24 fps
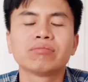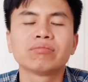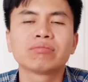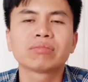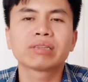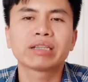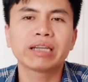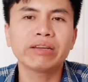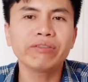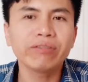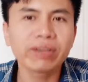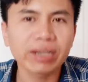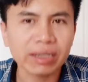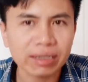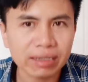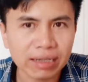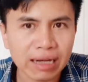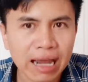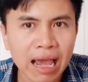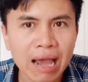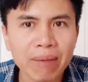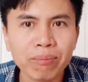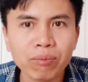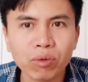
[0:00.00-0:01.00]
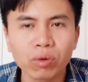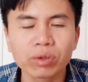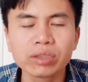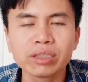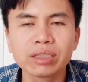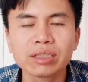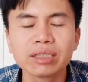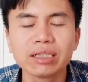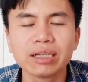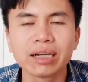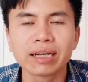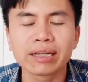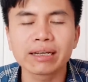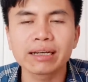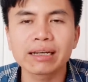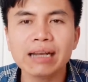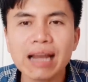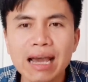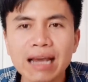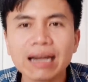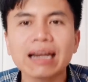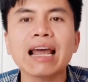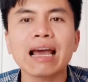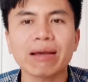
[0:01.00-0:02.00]
cái việc làm của những người
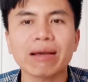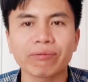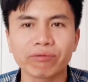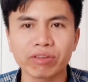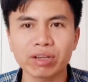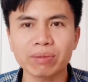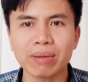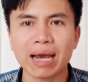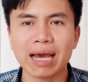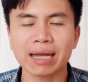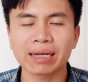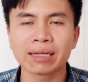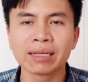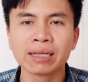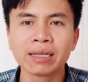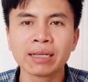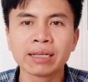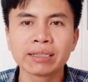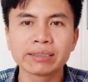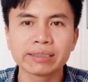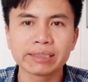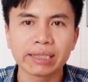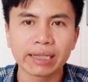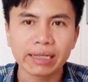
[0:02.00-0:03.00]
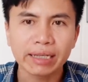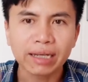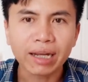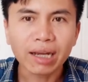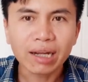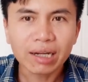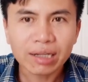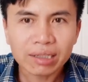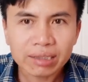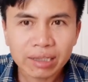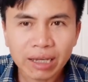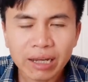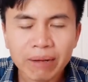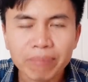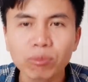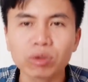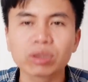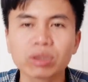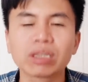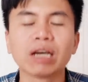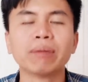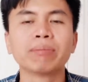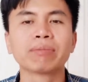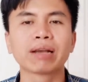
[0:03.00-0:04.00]
đang làm với bạn sẽ nâng thêm
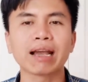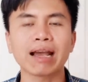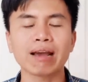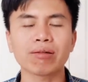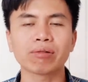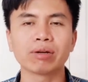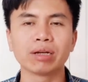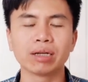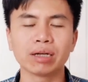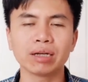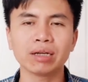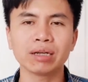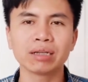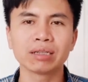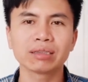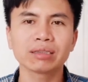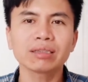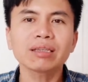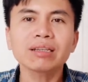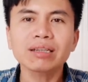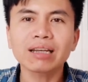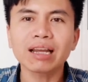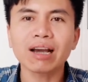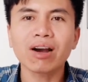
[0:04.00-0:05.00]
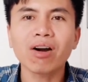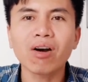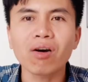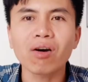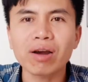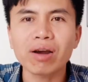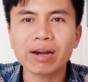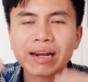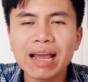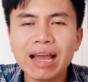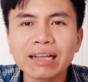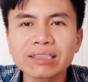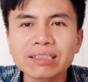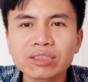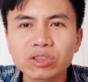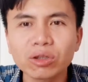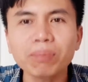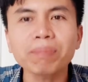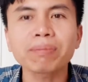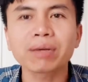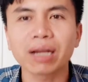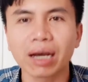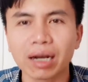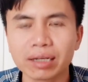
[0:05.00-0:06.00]
một tầm cao nữa tức là họ đang
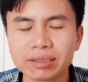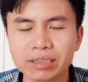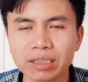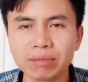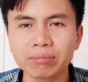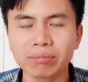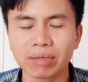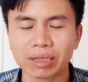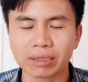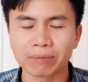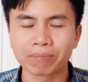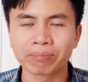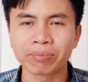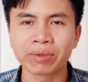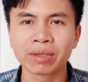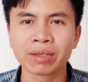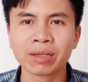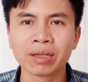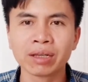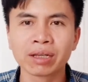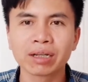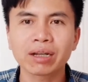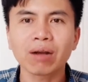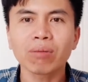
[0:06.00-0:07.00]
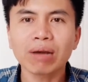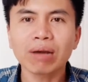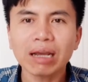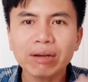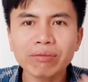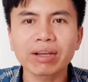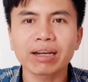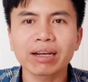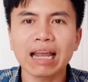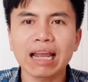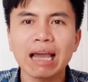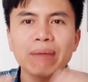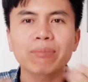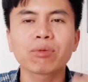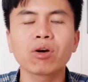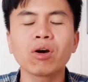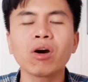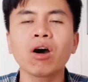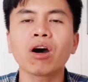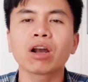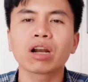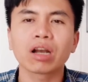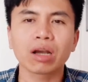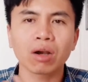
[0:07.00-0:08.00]
giúp đỡ chính mình công ăn việc làm của
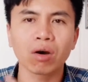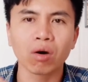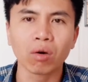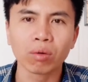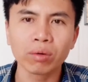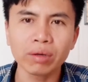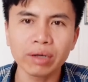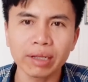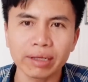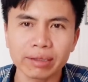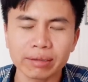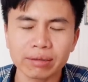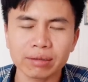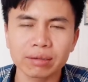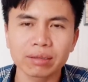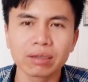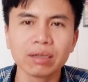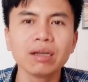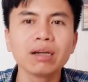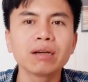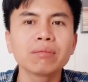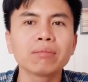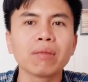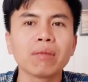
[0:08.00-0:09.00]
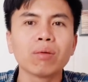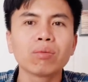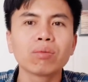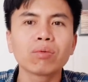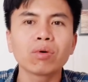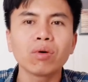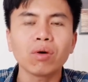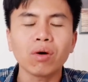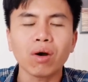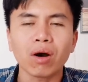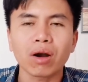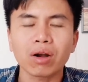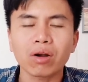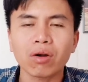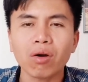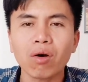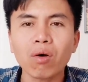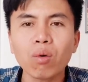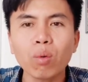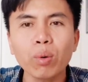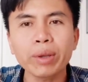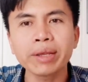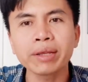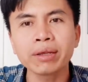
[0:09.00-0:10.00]
họ được ổn định lương bổng của họ có
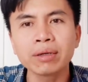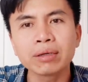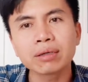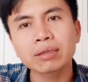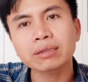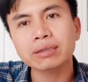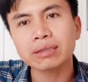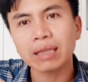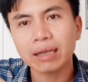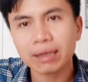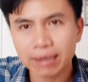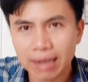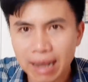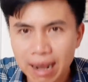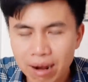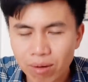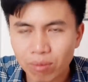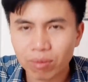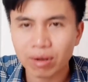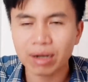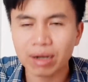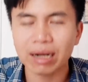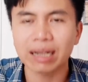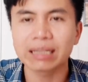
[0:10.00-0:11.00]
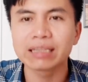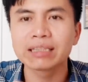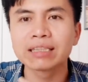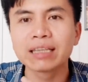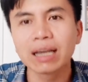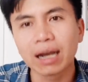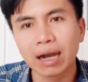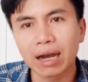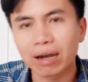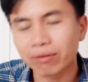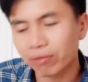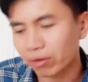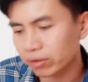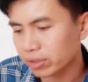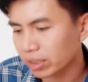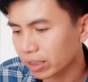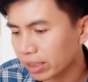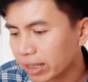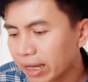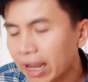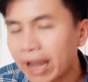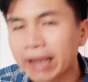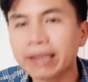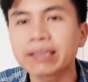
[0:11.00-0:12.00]
khuynh hướng tăng cao là nhờ vào
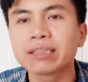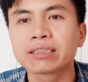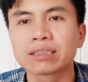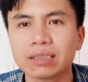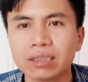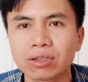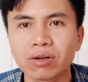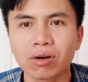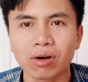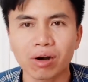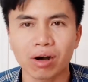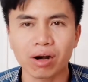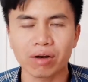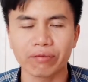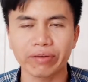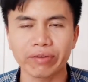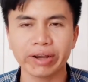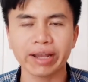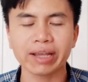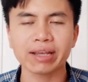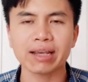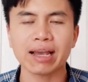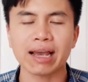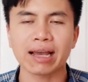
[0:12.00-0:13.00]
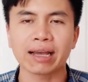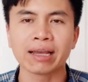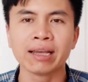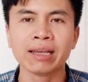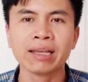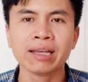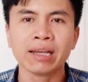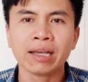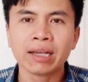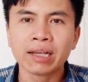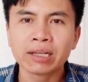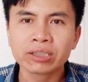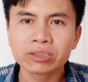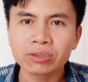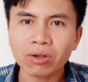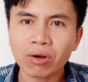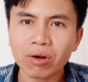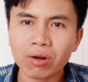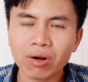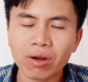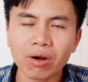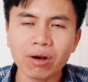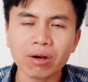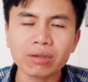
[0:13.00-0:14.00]
những cái hành xử của họ với khách hàng
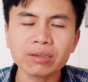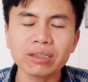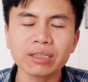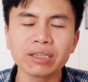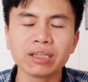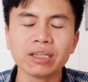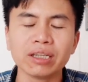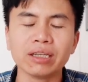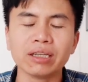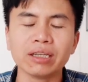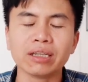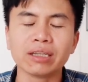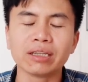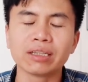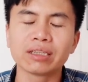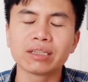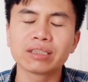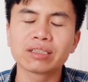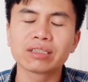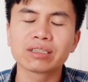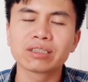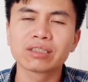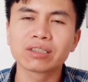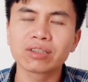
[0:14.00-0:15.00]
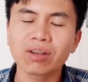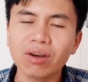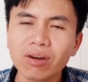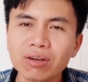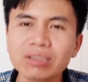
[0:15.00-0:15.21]
do đó thì nó